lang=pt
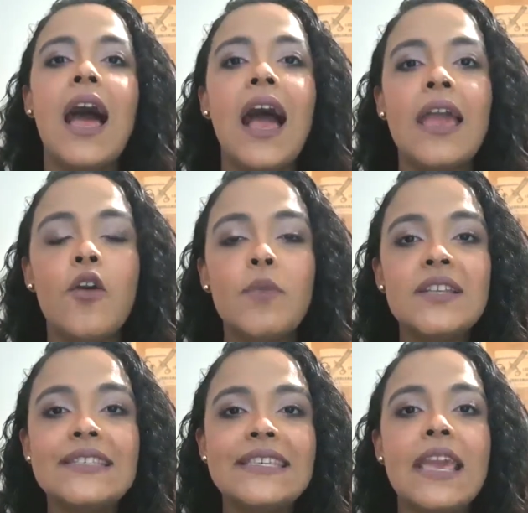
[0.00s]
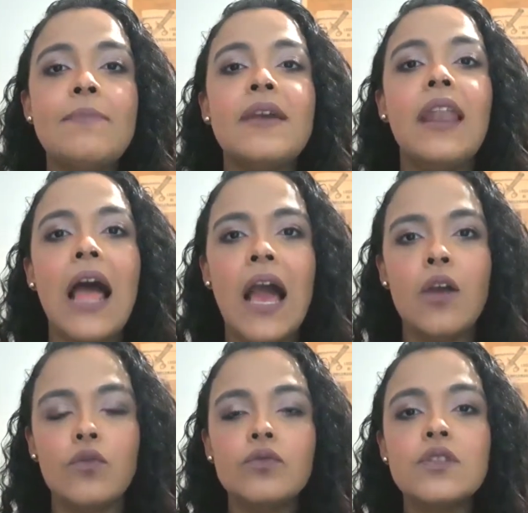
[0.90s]
a realmente se
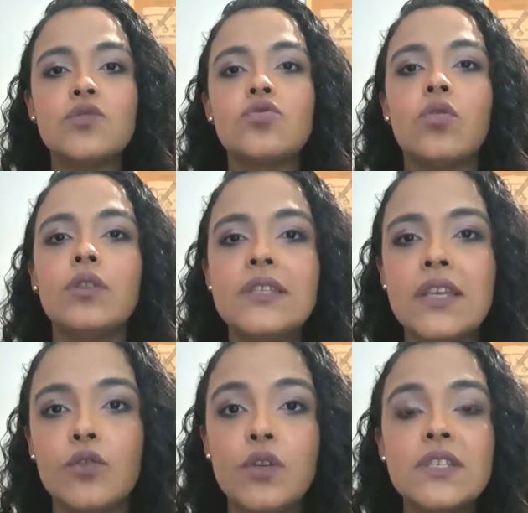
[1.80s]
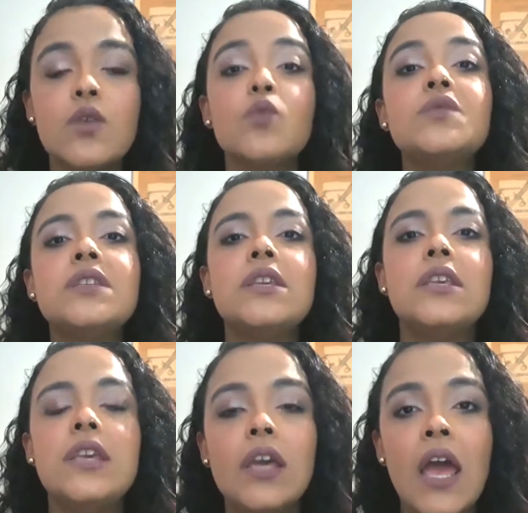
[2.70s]
rebelar contra os seus colonizadores e
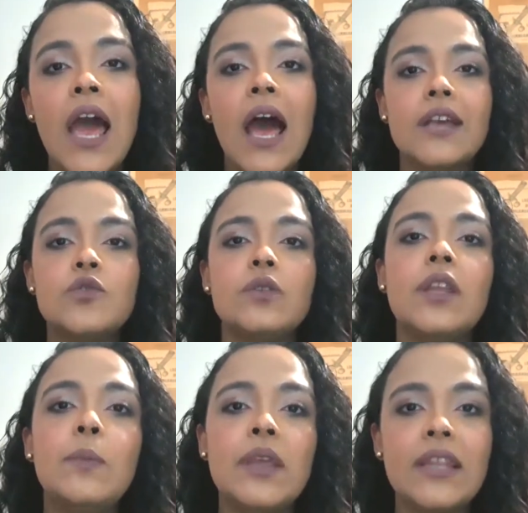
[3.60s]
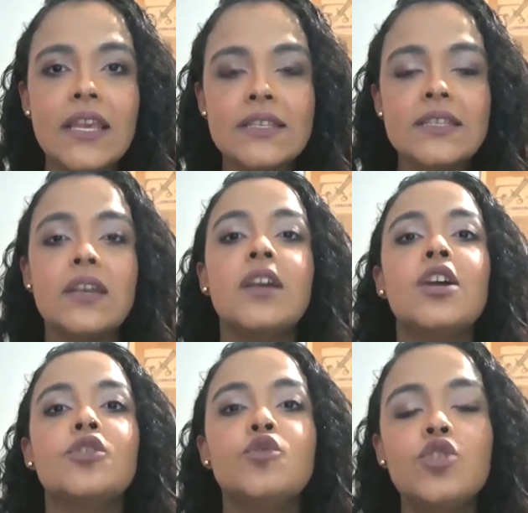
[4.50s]
conseguir a sua independência,
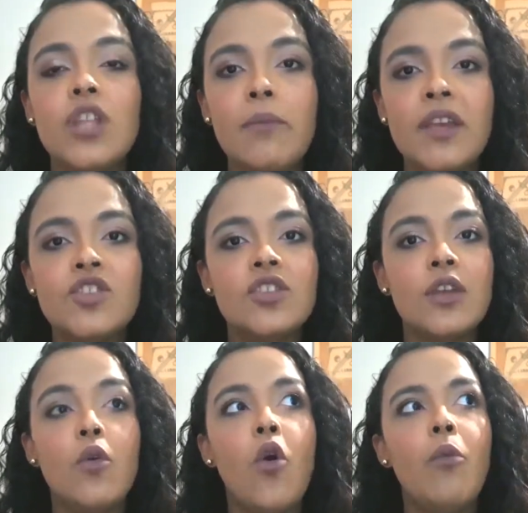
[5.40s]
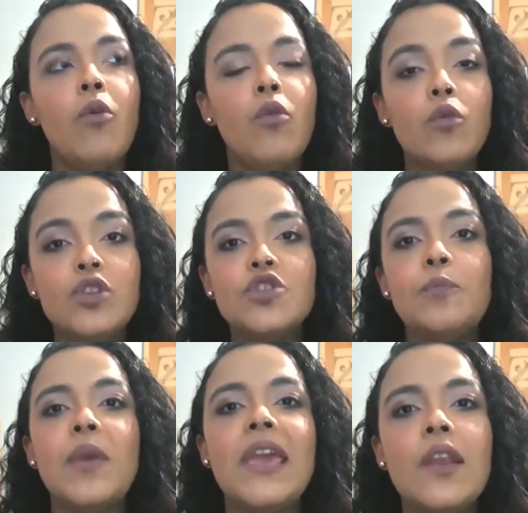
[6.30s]
justamente tendo como um
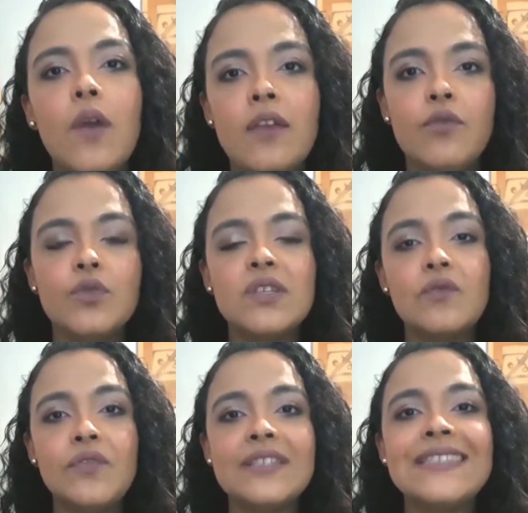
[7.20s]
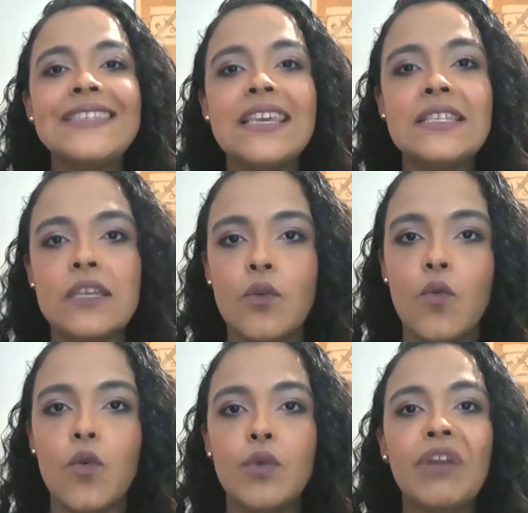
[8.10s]
espelho a Revolução Francesa que
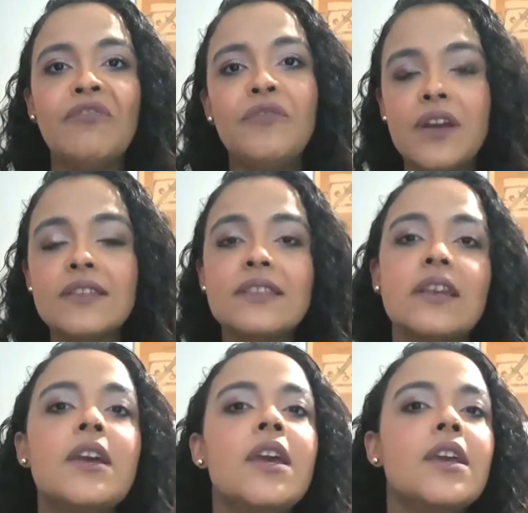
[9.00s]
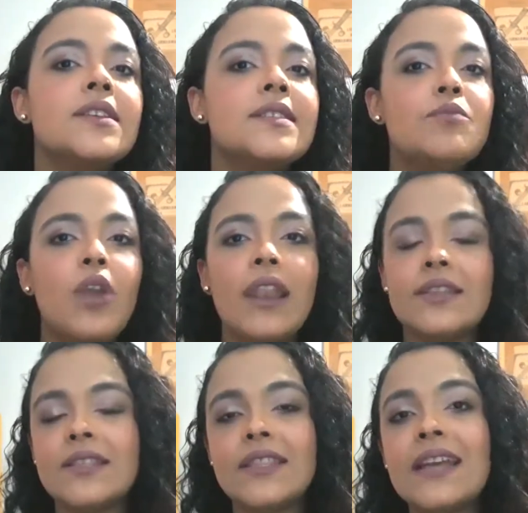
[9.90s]
ocorreu na França, que,
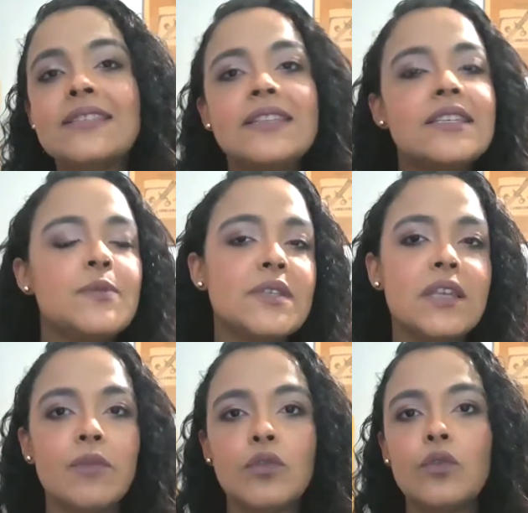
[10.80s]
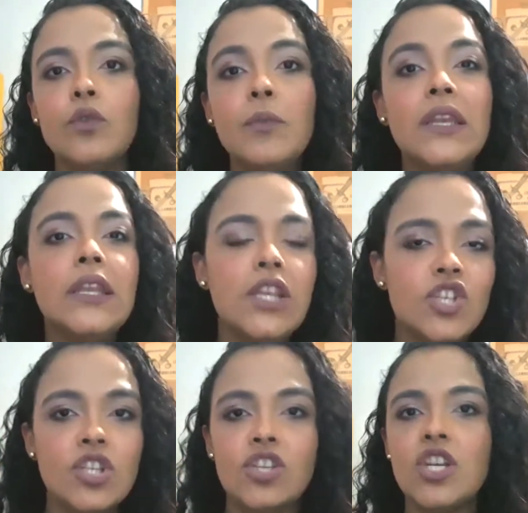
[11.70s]
que trazia esse pensamento
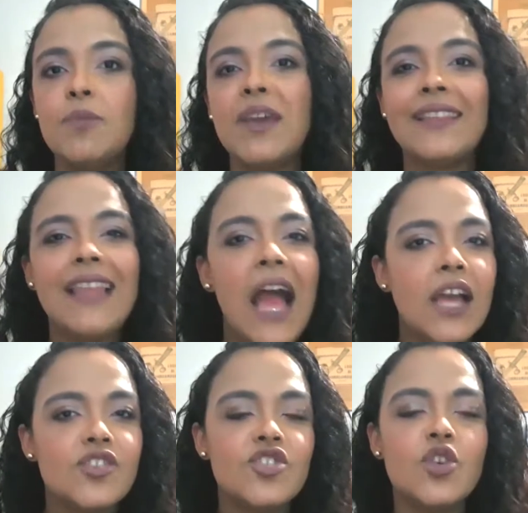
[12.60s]
iluminista de liberdade, de